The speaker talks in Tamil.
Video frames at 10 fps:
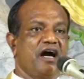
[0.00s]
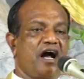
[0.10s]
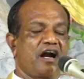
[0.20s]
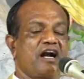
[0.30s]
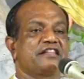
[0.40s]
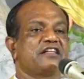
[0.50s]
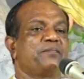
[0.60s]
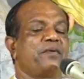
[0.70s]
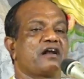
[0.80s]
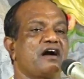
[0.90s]
ஆனால் இந்த
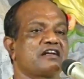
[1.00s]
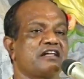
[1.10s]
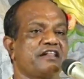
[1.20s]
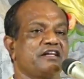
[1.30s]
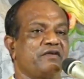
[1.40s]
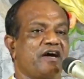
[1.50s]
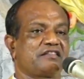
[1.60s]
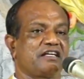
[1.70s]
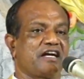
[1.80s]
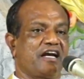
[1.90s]
பாராட்டு நிறைந்த
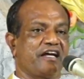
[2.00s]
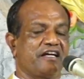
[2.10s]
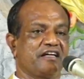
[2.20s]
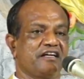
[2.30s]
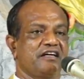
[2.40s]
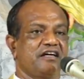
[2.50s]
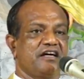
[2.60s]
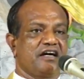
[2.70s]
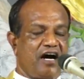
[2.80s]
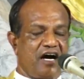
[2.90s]
வார்த்தைகளை
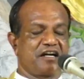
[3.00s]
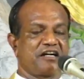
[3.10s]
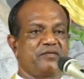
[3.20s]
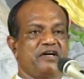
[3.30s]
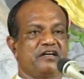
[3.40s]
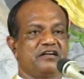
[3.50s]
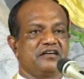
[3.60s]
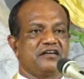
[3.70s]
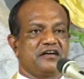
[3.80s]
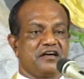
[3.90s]
ஆண்டவர்
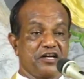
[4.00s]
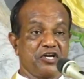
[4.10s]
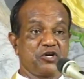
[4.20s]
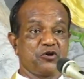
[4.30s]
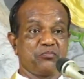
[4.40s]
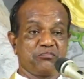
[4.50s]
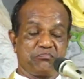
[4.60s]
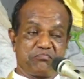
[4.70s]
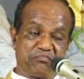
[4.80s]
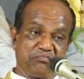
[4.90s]
இன்னும்
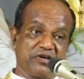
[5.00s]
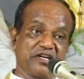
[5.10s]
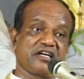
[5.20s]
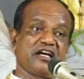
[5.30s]
மிக